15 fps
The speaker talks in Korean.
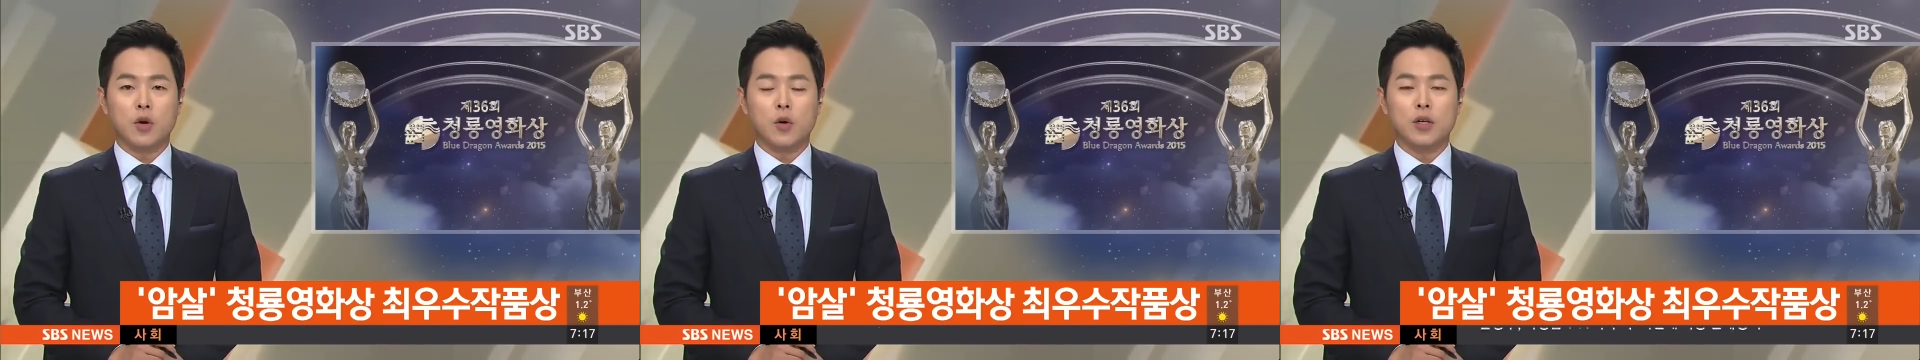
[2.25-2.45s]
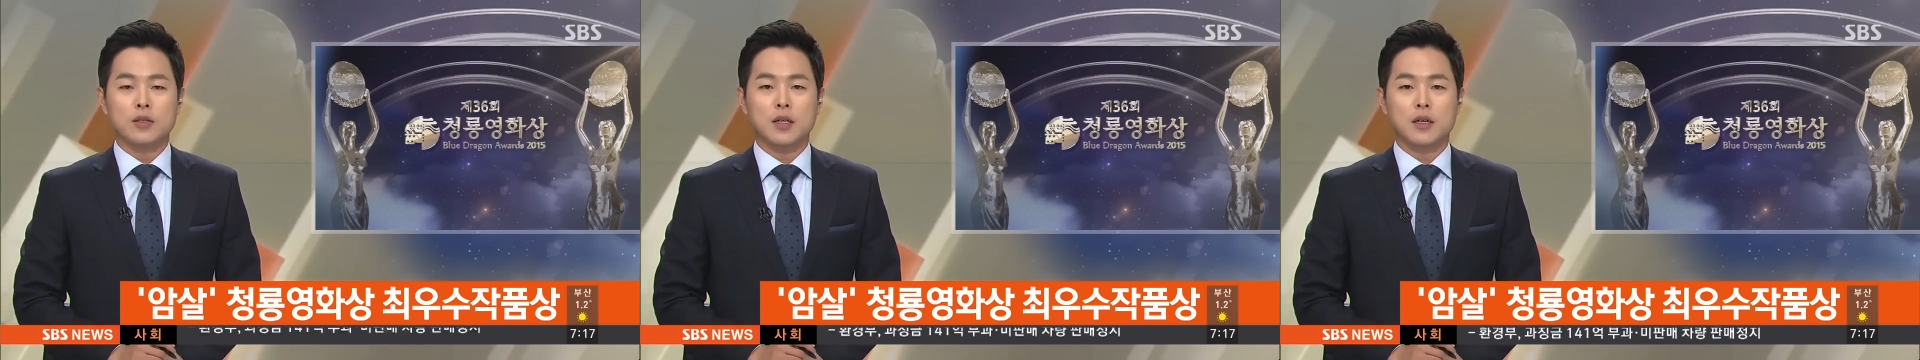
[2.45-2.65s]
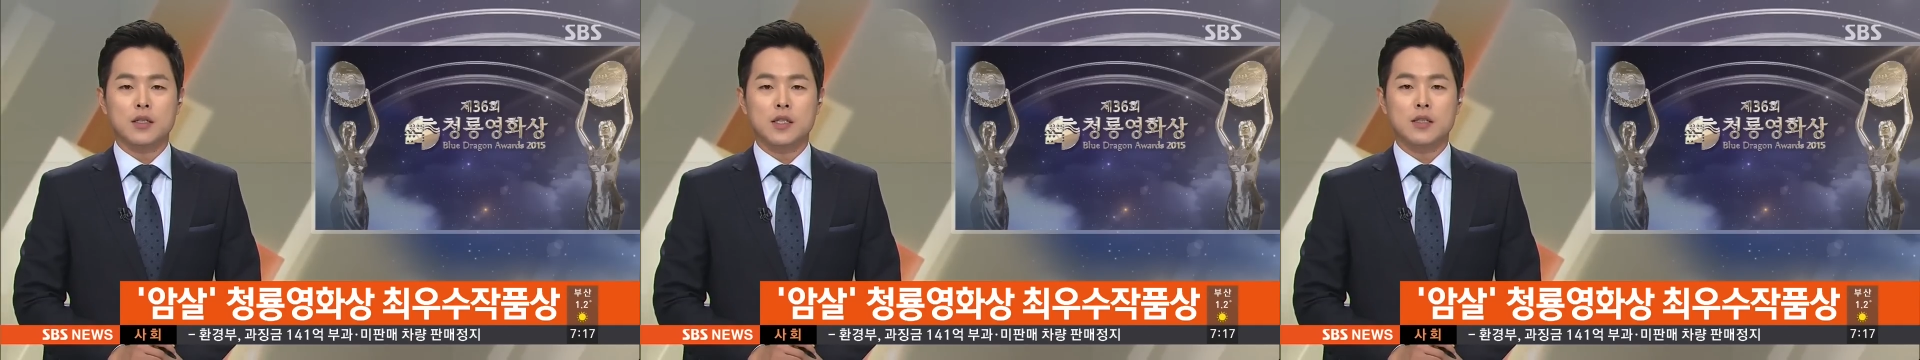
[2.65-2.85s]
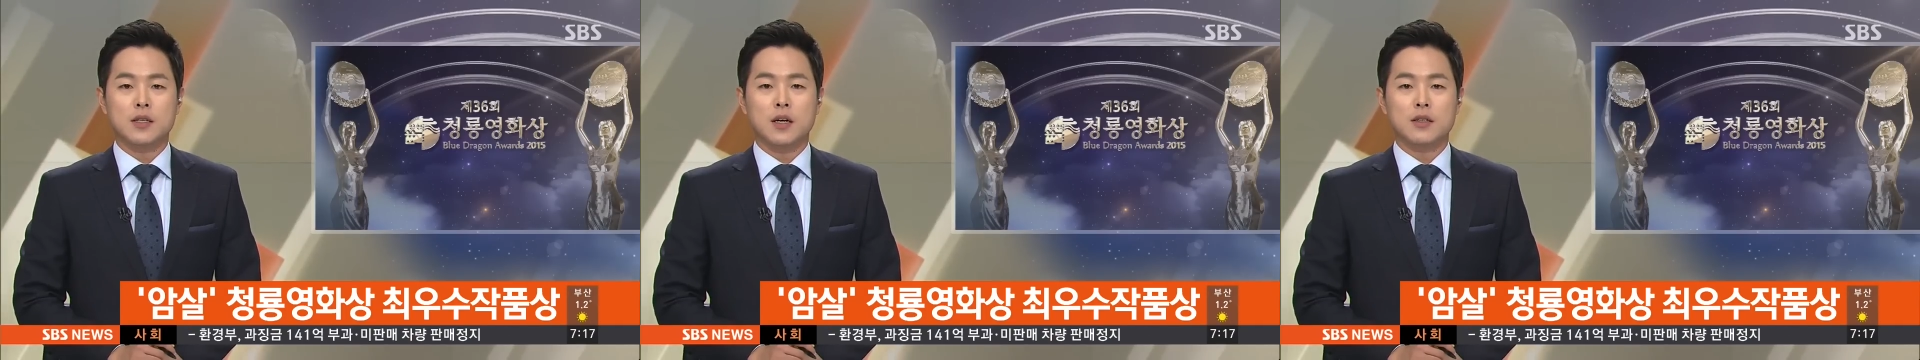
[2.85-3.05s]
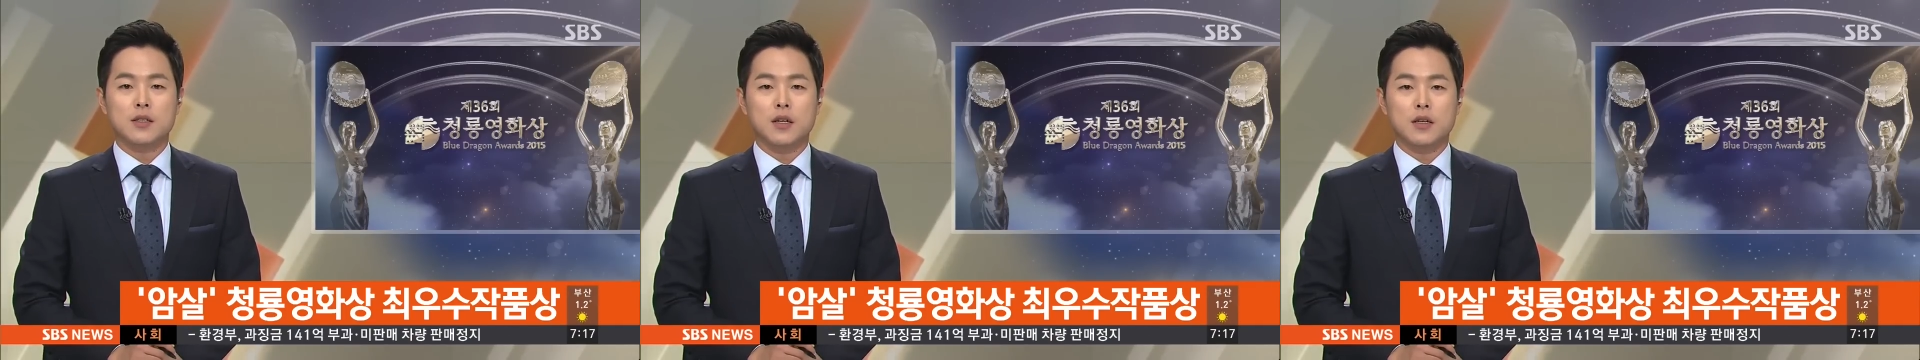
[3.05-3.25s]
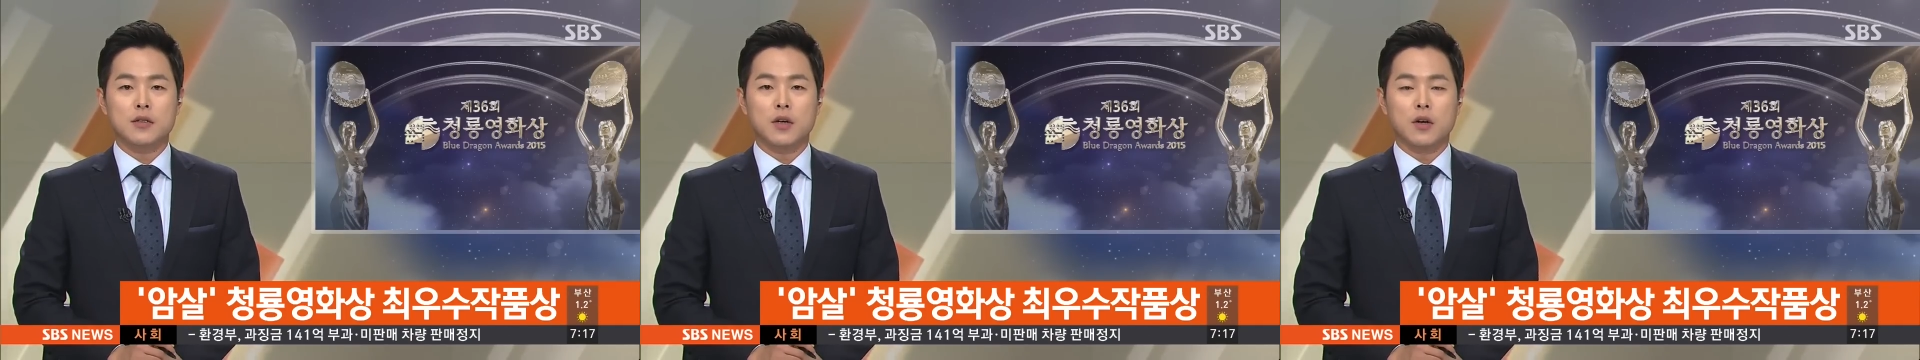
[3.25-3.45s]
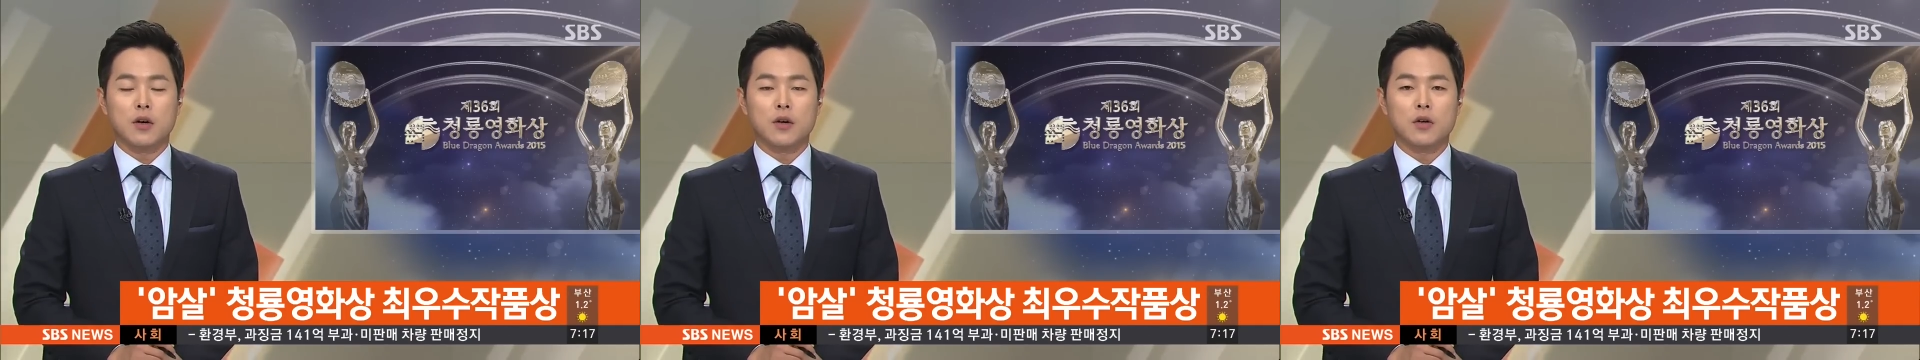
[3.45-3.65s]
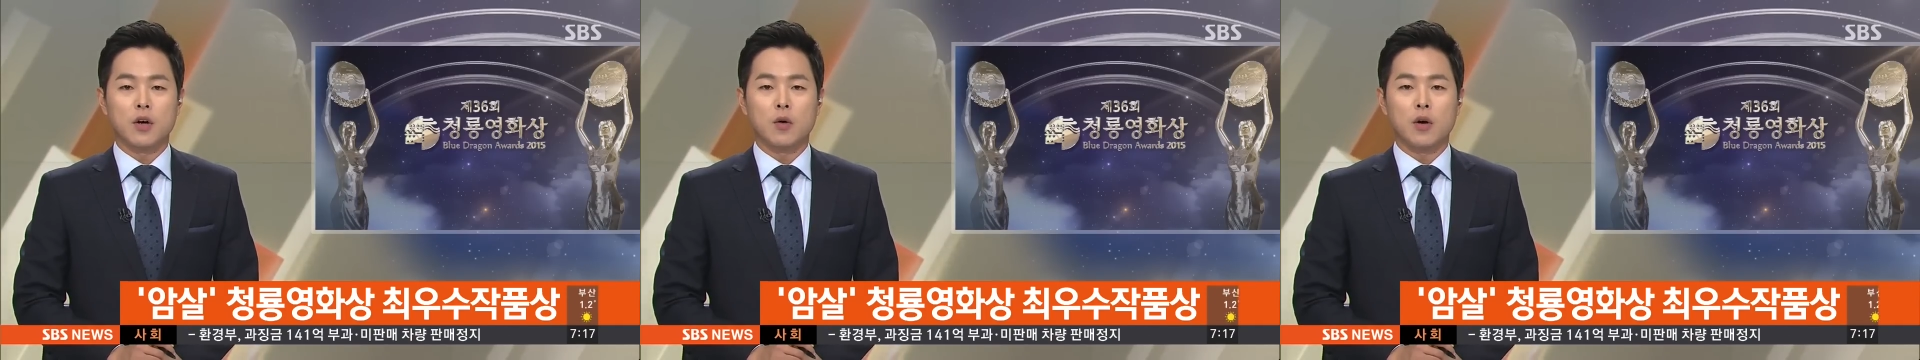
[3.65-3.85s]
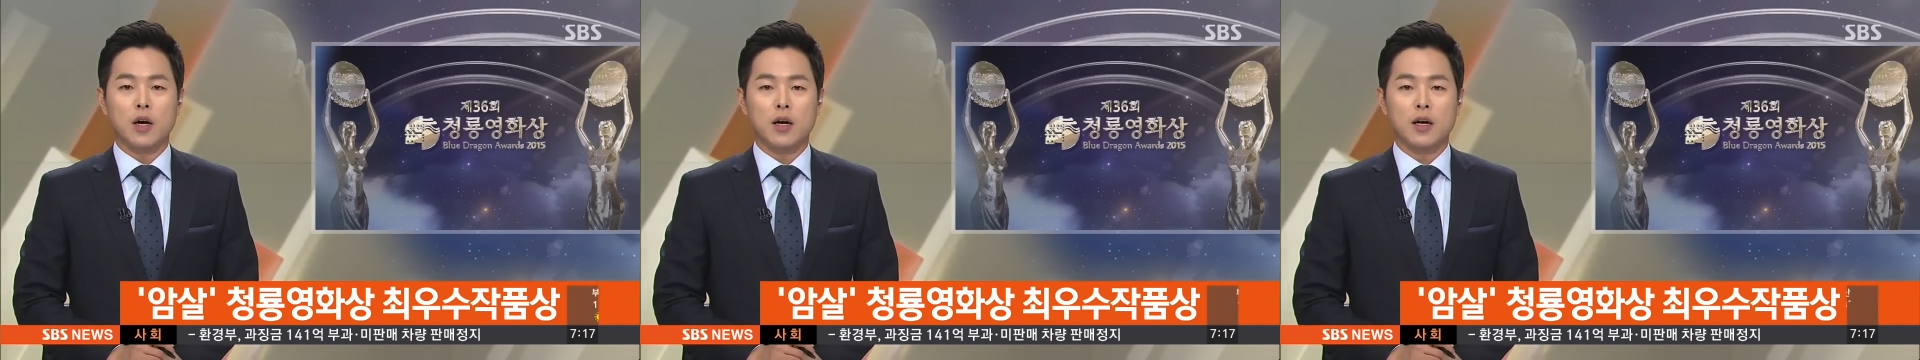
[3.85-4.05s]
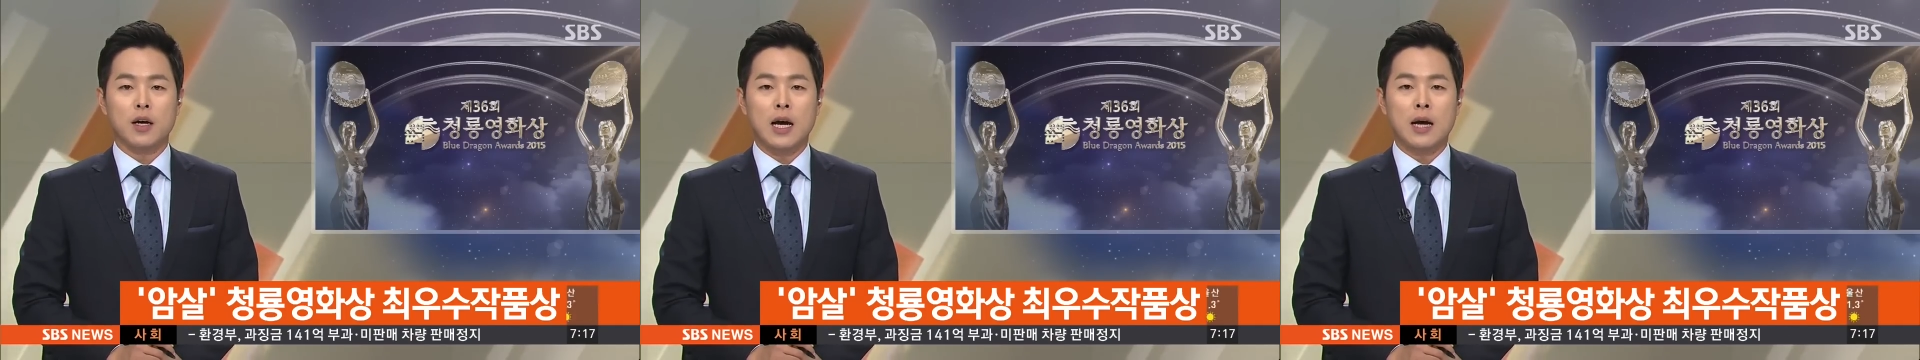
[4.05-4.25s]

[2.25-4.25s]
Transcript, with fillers: 영화상 시상식에서 영화